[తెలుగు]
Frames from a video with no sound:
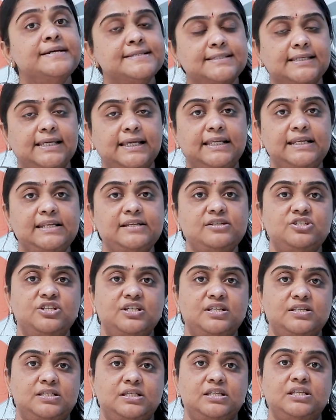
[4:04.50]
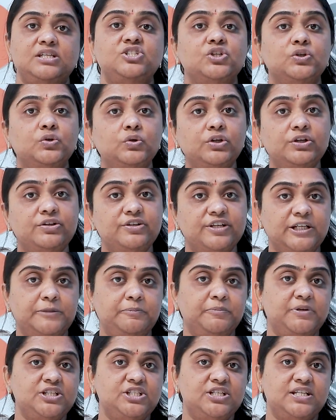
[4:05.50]
స్కేలింగ్ చేసి ఈ చిగుర్లు
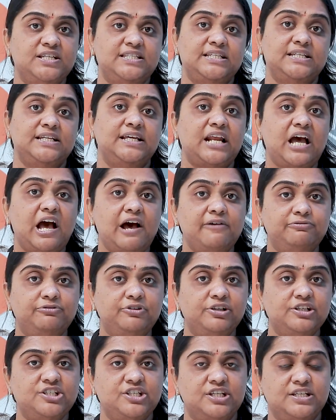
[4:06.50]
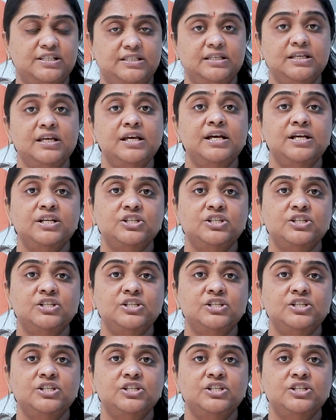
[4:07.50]
ట్రీట్మెంట్ చేసి గ్రాఫ్ట్లు చేసి